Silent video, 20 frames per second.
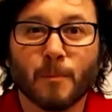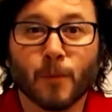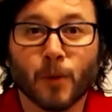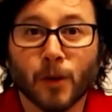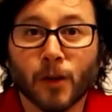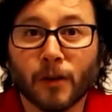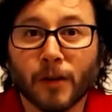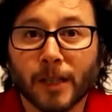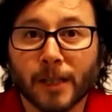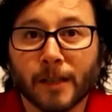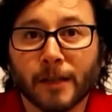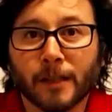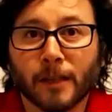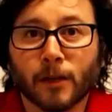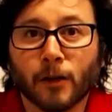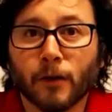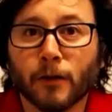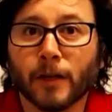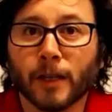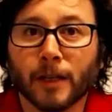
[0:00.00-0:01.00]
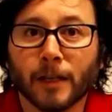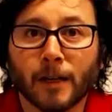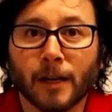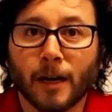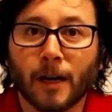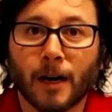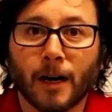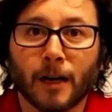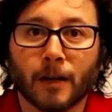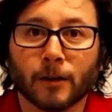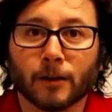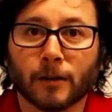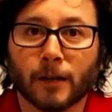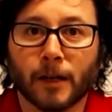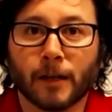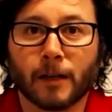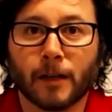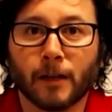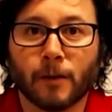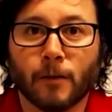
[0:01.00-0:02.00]
Murió bastante joven, a los
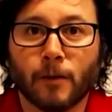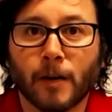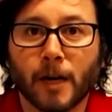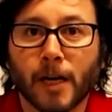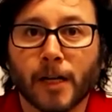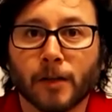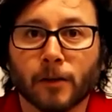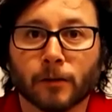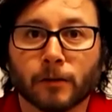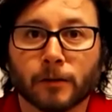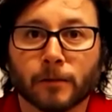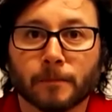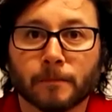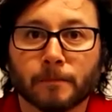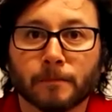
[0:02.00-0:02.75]
39 años,